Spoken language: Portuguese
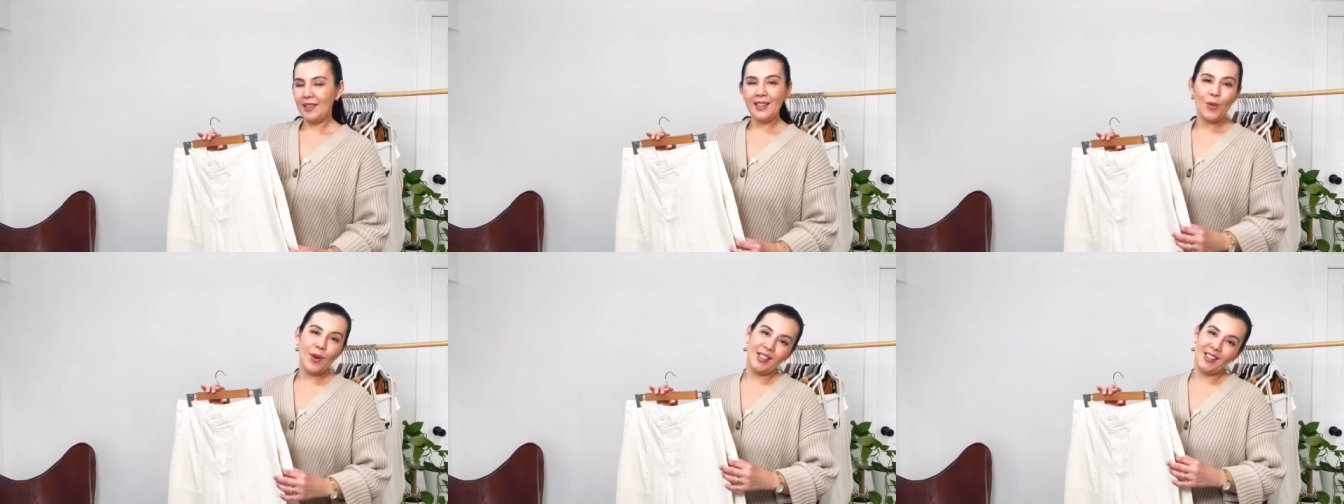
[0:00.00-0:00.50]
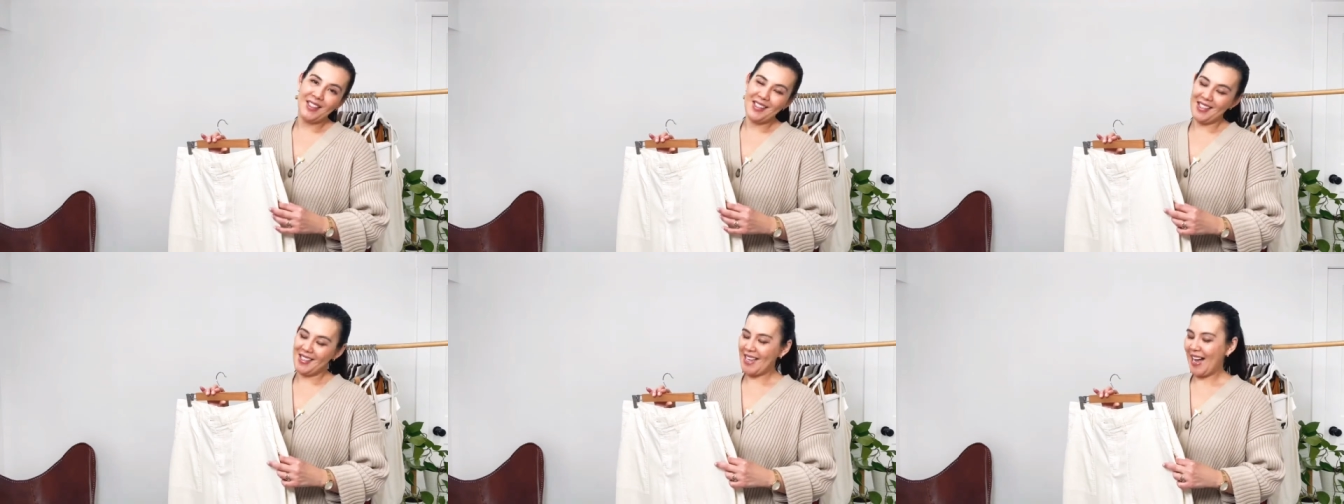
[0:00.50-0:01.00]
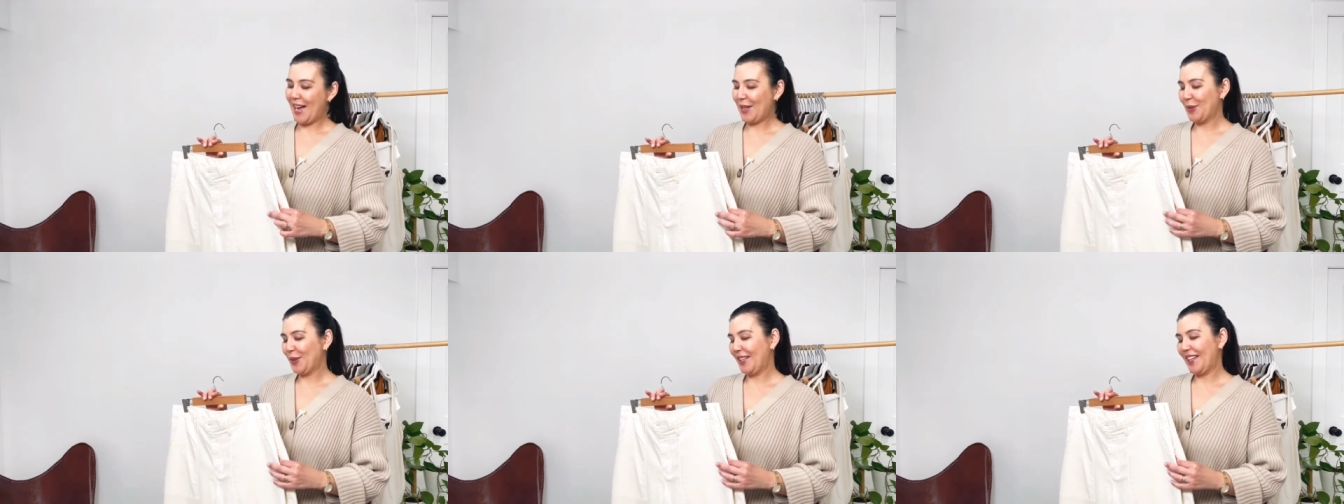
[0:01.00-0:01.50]
não era
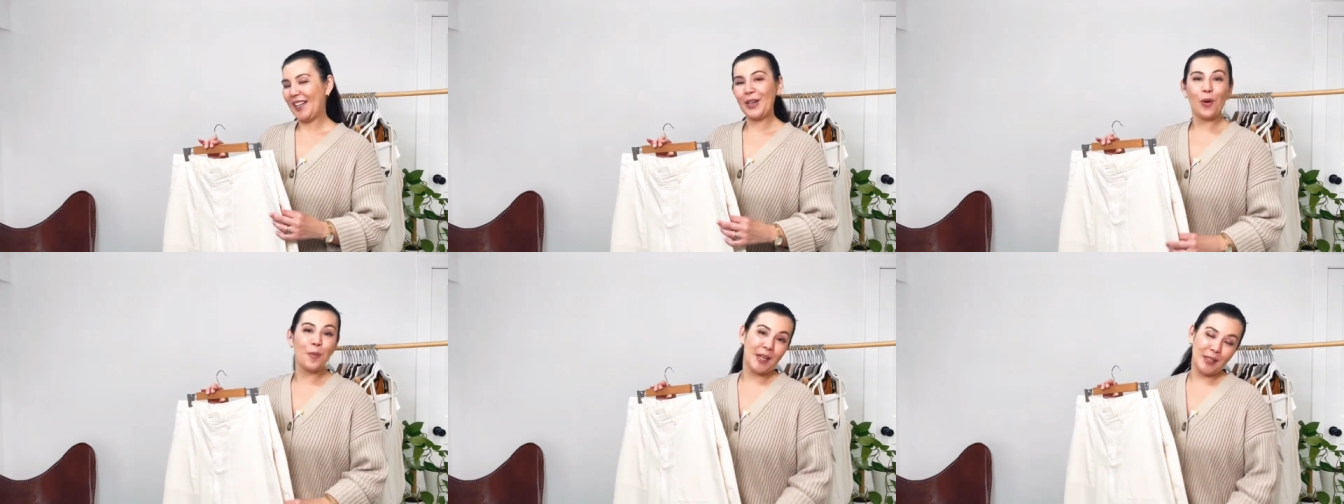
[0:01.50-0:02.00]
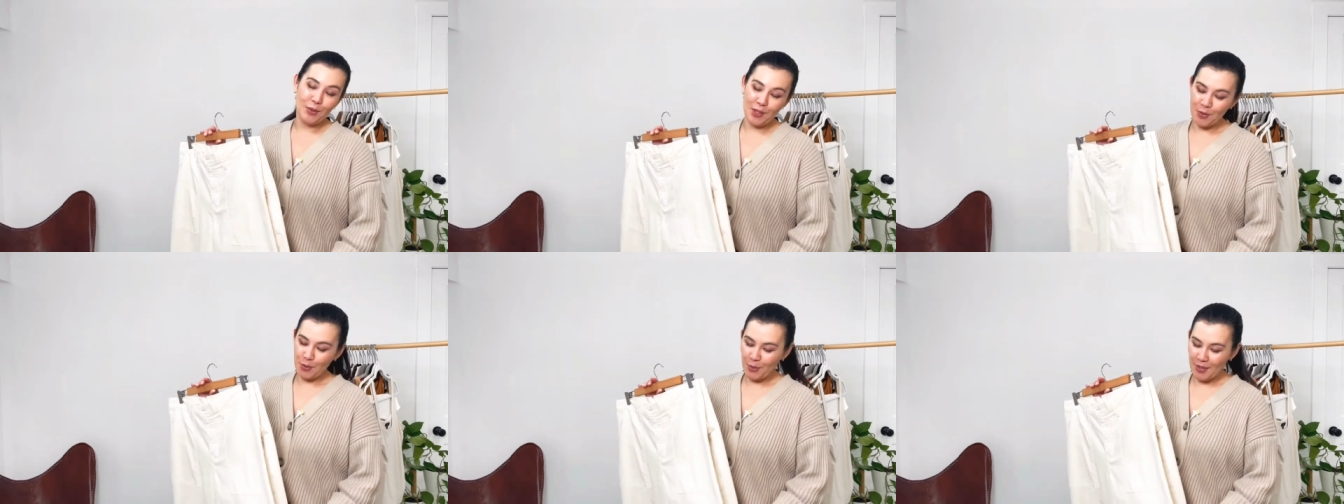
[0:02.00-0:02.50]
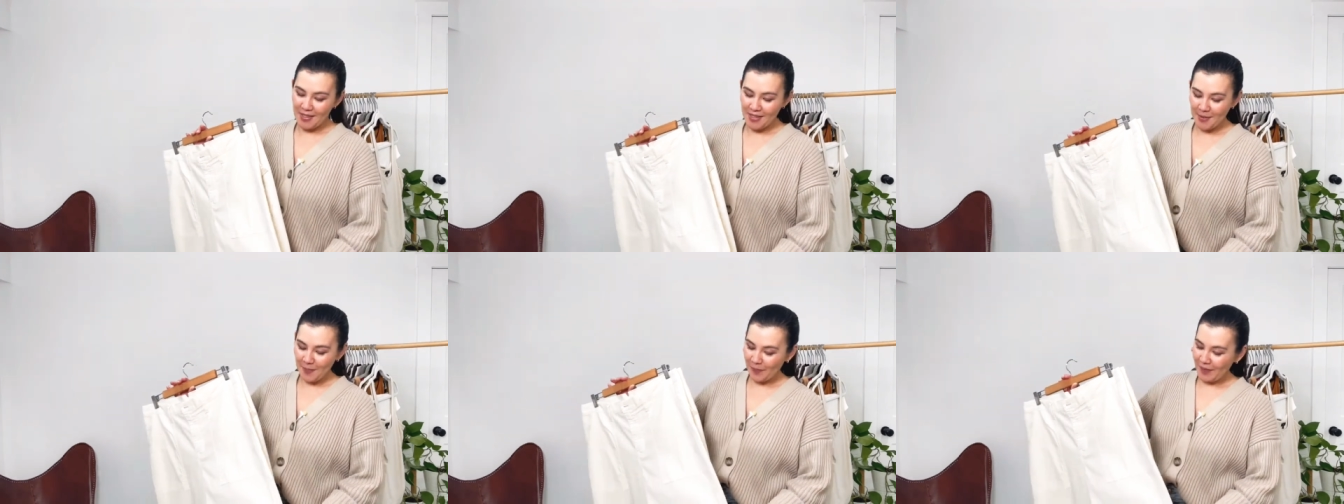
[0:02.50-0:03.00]
necessário ter comprado as
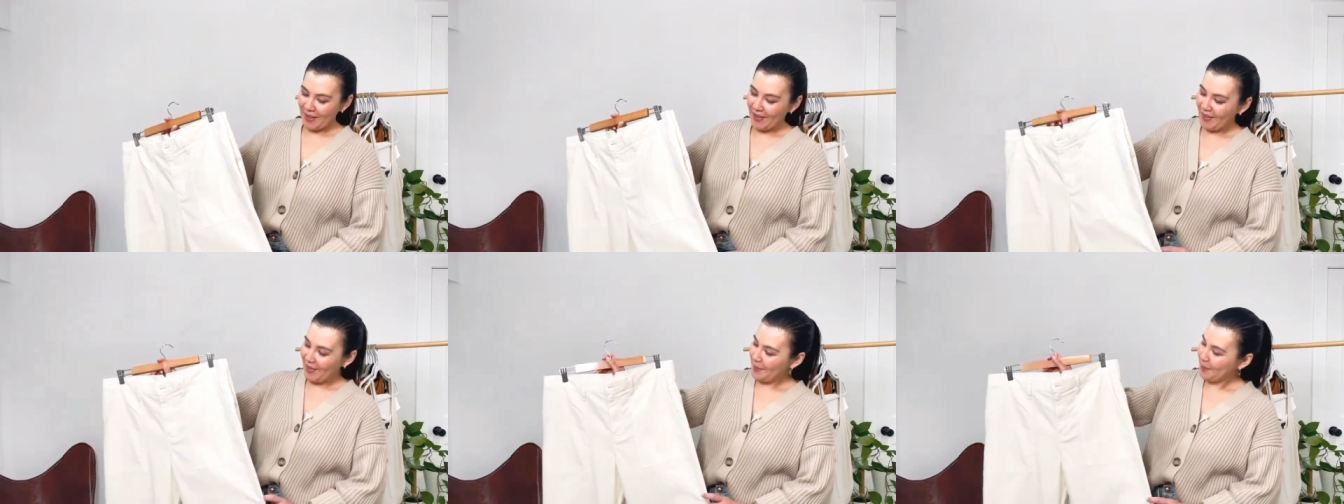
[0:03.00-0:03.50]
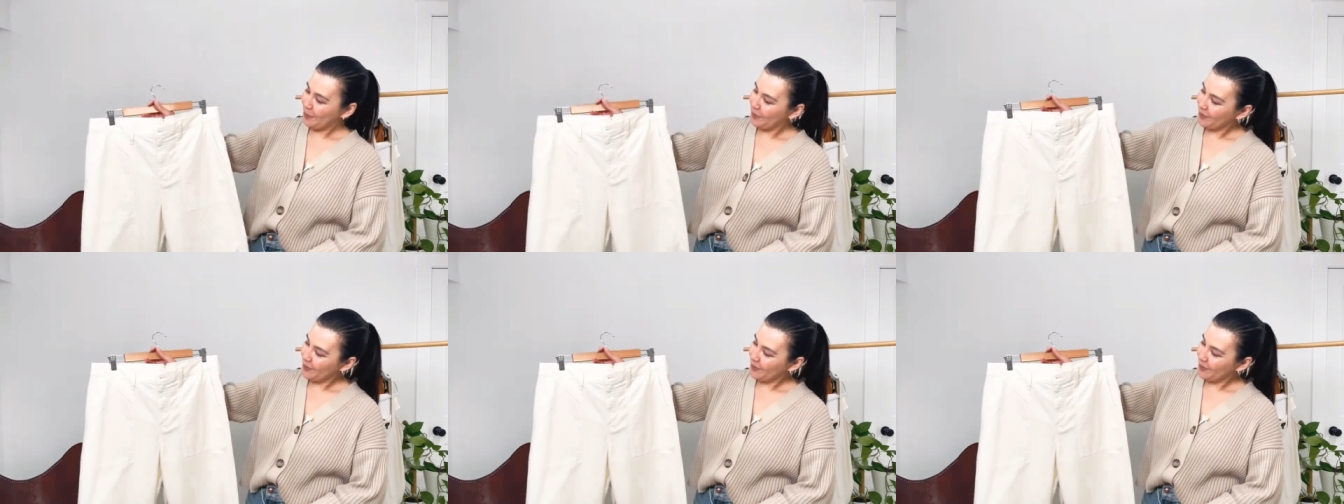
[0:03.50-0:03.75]
duas e